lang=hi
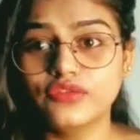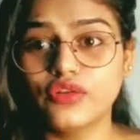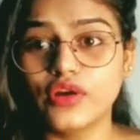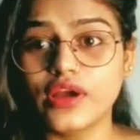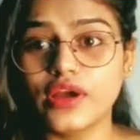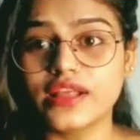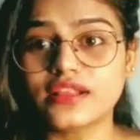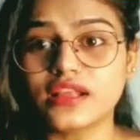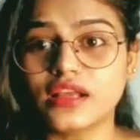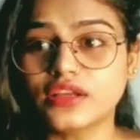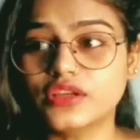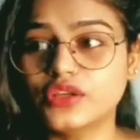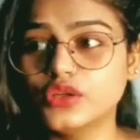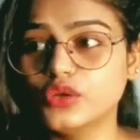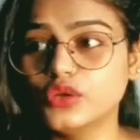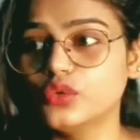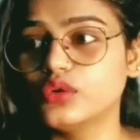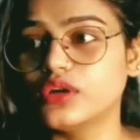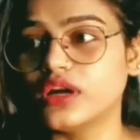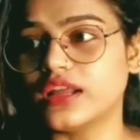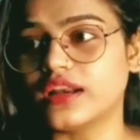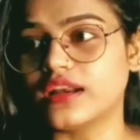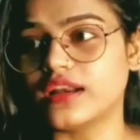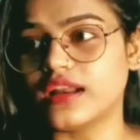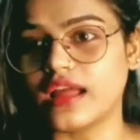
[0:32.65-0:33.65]
कि वो ऐसा
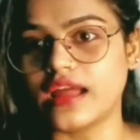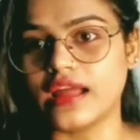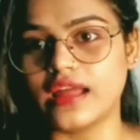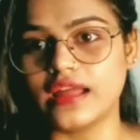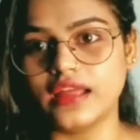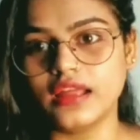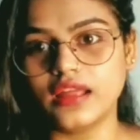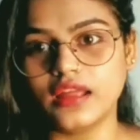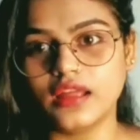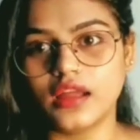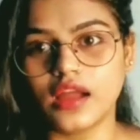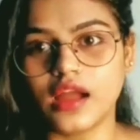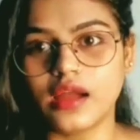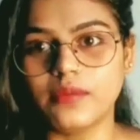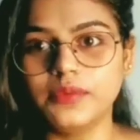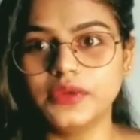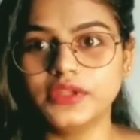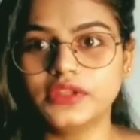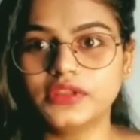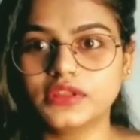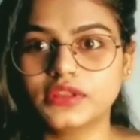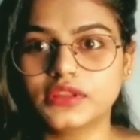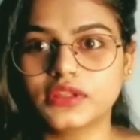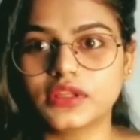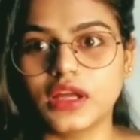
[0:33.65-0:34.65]
क्यों कर रहा है
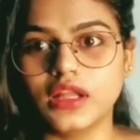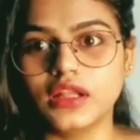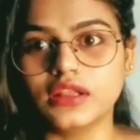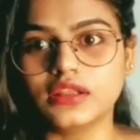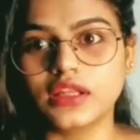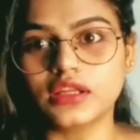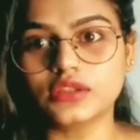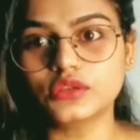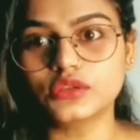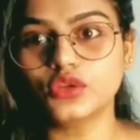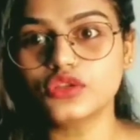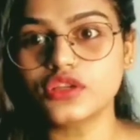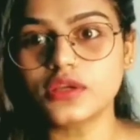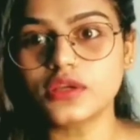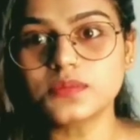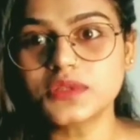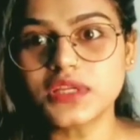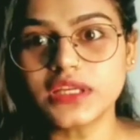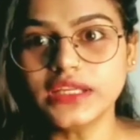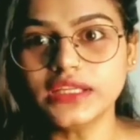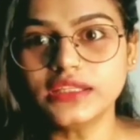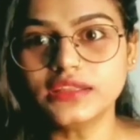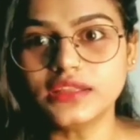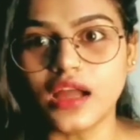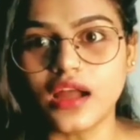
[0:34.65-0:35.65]
अभी कल तक तो
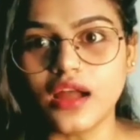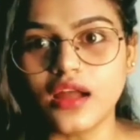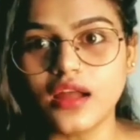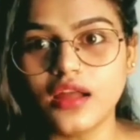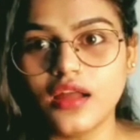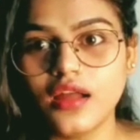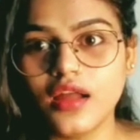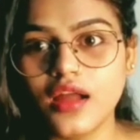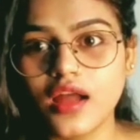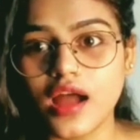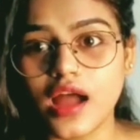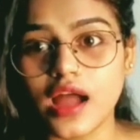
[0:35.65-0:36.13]
सब सही था